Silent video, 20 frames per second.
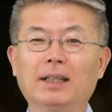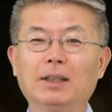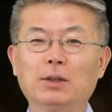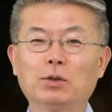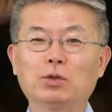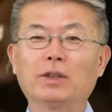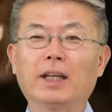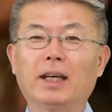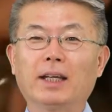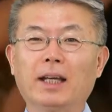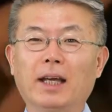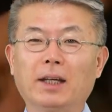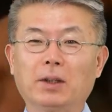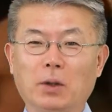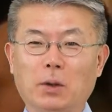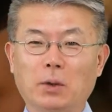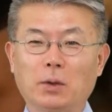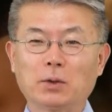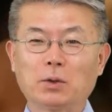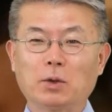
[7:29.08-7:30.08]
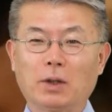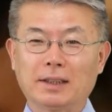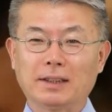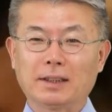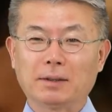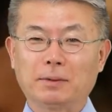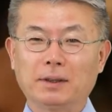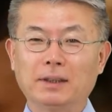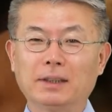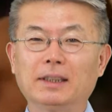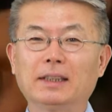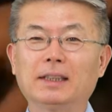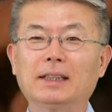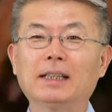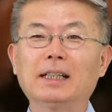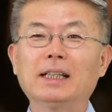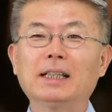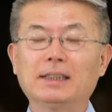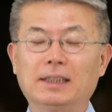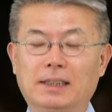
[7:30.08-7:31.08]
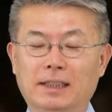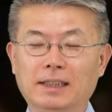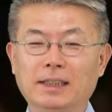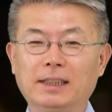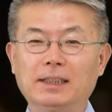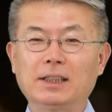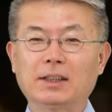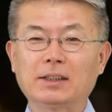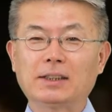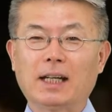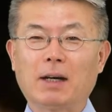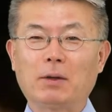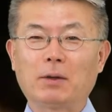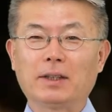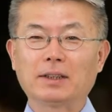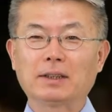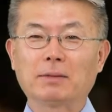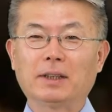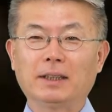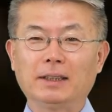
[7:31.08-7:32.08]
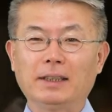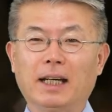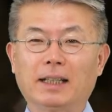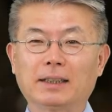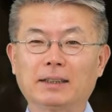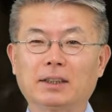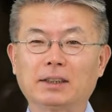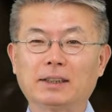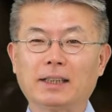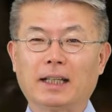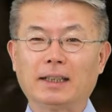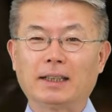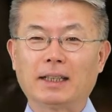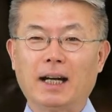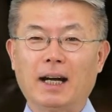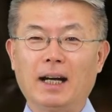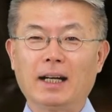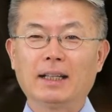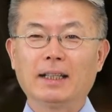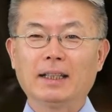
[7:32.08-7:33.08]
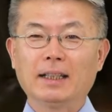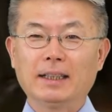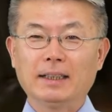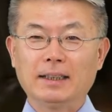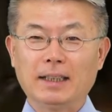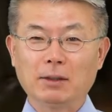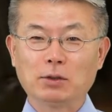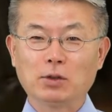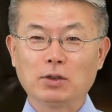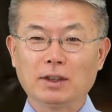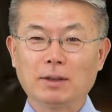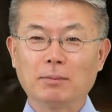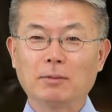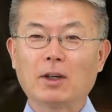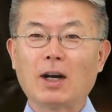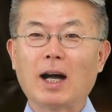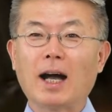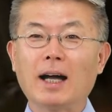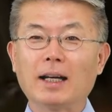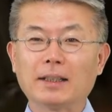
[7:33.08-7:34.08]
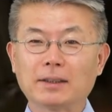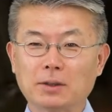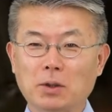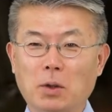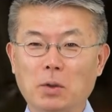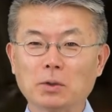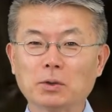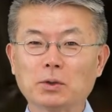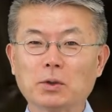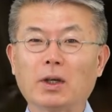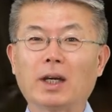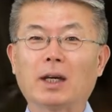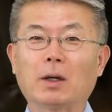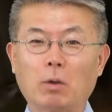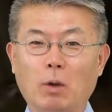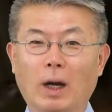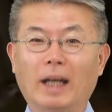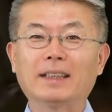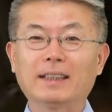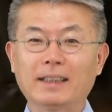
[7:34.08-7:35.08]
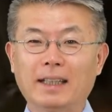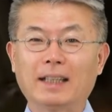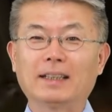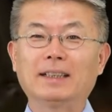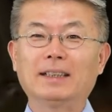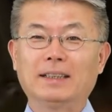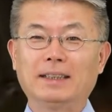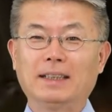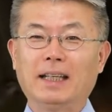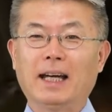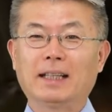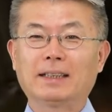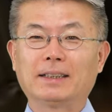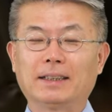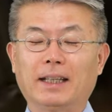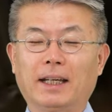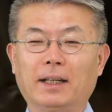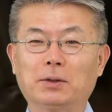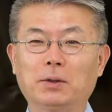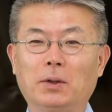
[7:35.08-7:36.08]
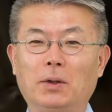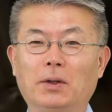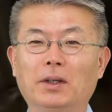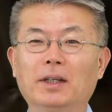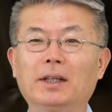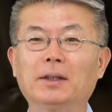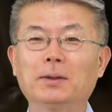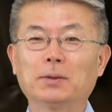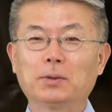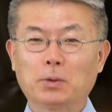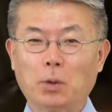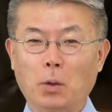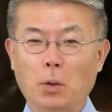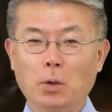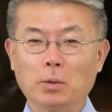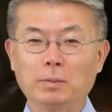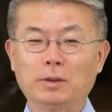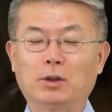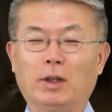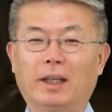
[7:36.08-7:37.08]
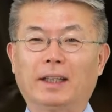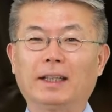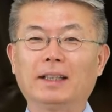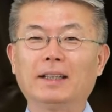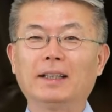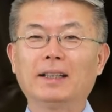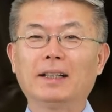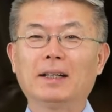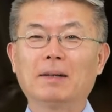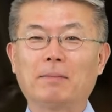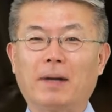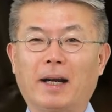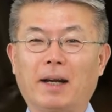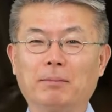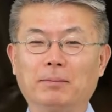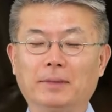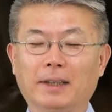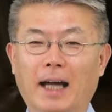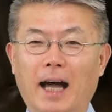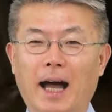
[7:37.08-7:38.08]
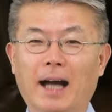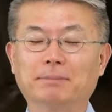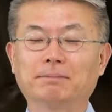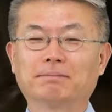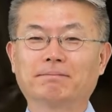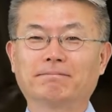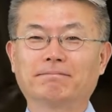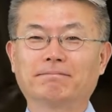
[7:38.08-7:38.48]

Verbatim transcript: 유대인의 결혼 관습을 지식적 차원에서만 이해하는 것이 아니라 예수님과 성도의 관계를 이해하는 데에도 도움이 되길 바랍니다.